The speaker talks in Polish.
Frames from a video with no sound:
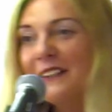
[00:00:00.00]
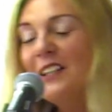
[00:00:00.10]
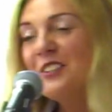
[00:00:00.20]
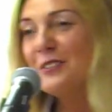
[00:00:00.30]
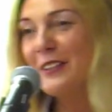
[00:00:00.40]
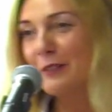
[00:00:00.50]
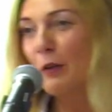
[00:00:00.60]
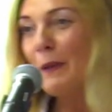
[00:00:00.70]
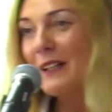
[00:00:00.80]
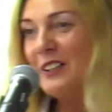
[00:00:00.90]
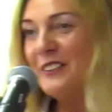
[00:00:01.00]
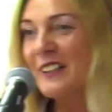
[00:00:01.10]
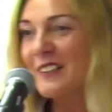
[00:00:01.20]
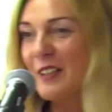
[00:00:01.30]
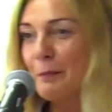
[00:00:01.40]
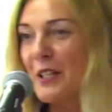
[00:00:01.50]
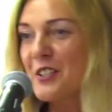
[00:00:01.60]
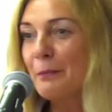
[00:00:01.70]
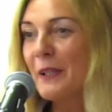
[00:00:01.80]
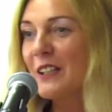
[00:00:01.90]
Nadleśnictwo Barlinek.
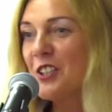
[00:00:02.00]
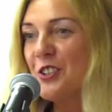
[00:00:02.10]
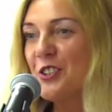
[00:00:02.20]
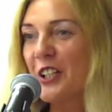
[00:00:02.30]
Zapraszam nadleśnictwo.